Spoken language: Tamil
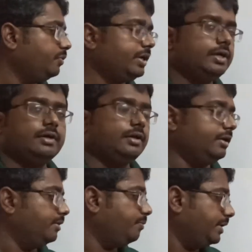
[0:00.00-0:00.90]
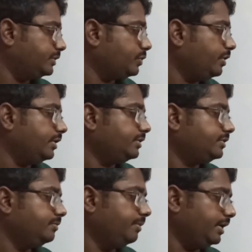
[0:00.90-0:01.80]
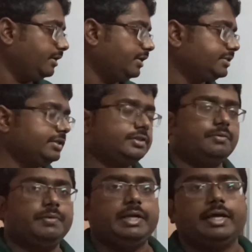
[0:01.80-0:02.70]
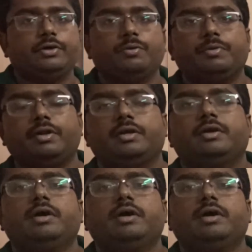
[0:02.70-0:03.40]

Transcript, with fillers: மூணு கேட்டகரி இருக்குது பை ஸ்கொயர்ஸ் பை கிராஸ் செக்ஷன் பை டேக்கியோமெட்ரி